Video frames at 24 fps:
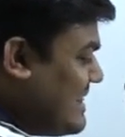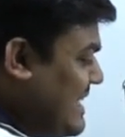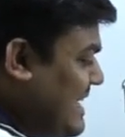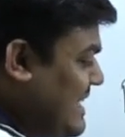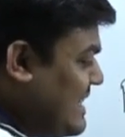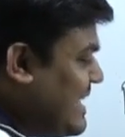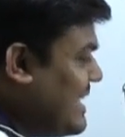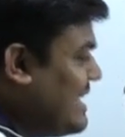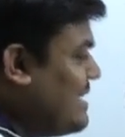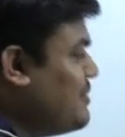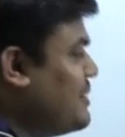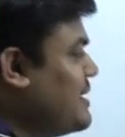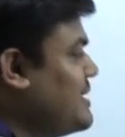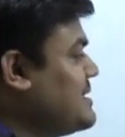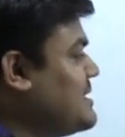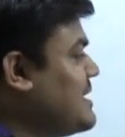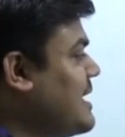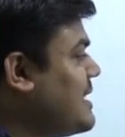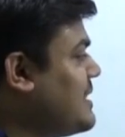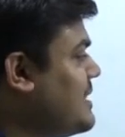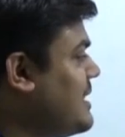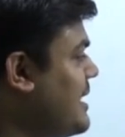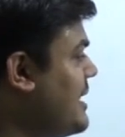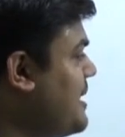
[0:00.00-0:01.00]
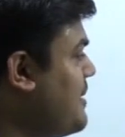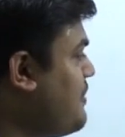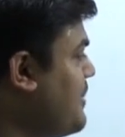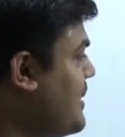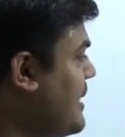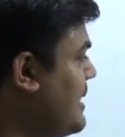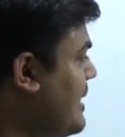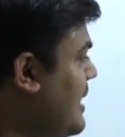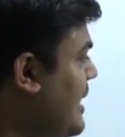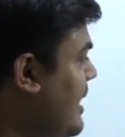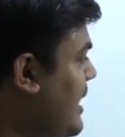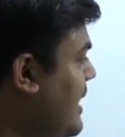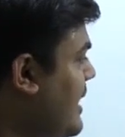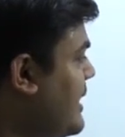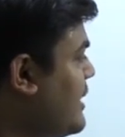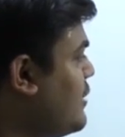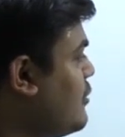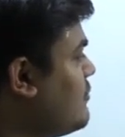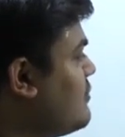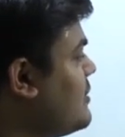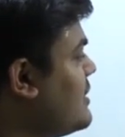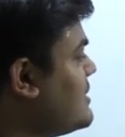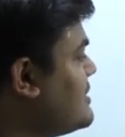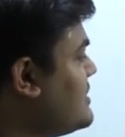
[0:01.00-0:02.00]
तीन एलिमेंट्स आते हैं पहला
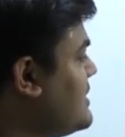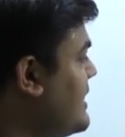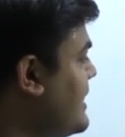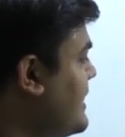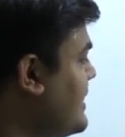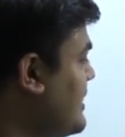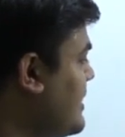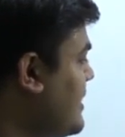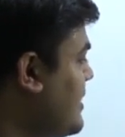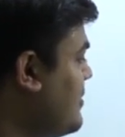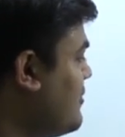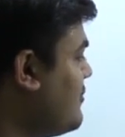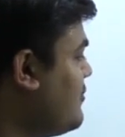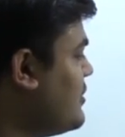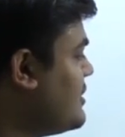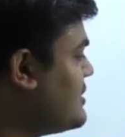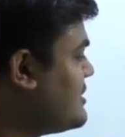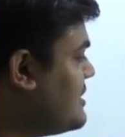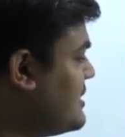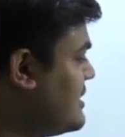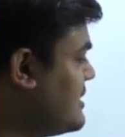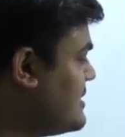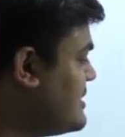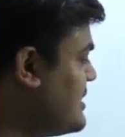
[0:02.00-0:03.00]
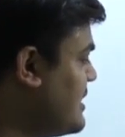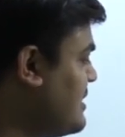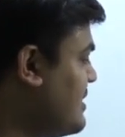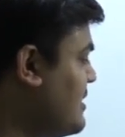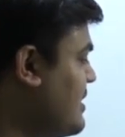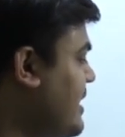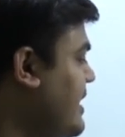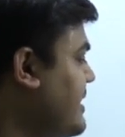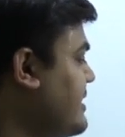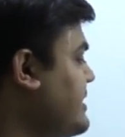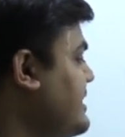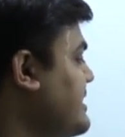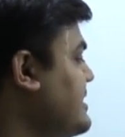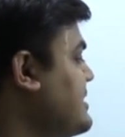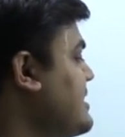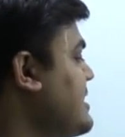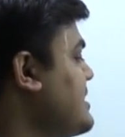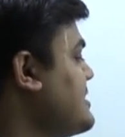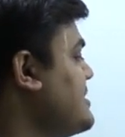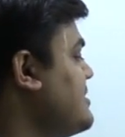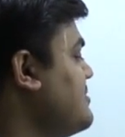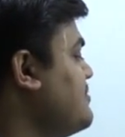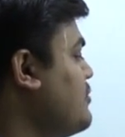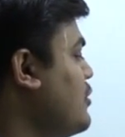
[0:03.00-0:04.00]
हेड ऑफ द स्टेट फर्स्ट सिटीजन एंड
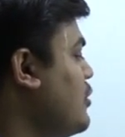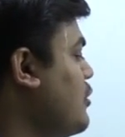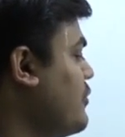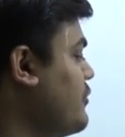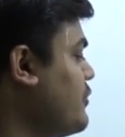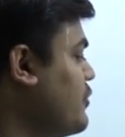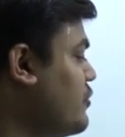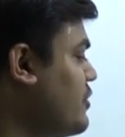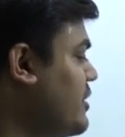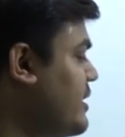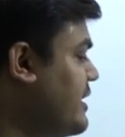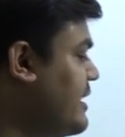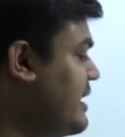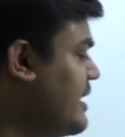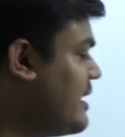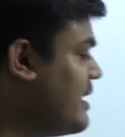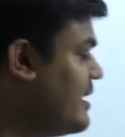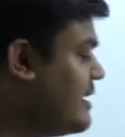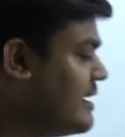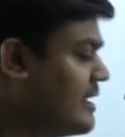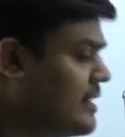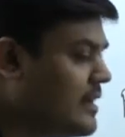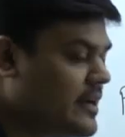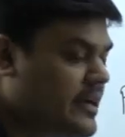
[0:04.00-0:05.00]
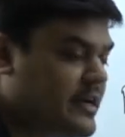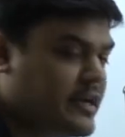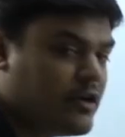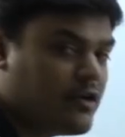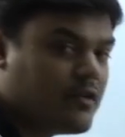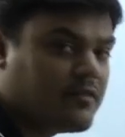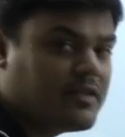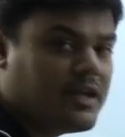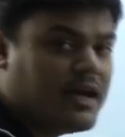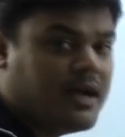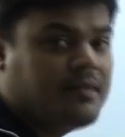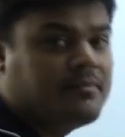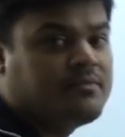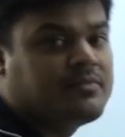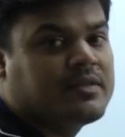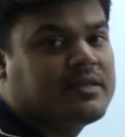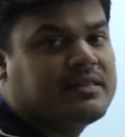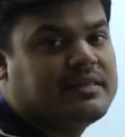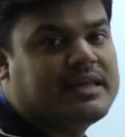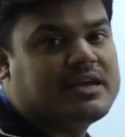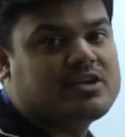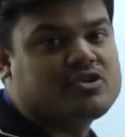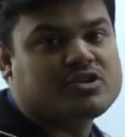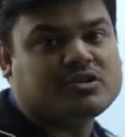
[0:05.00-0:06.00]
तीसरा सिंबल ऑफ यूनिटी एंड इंटीग्रिटी ऑफ द
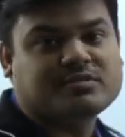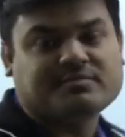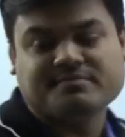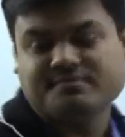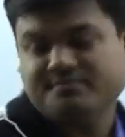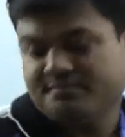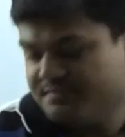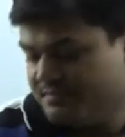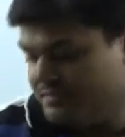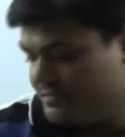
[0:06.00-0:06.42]
नेशन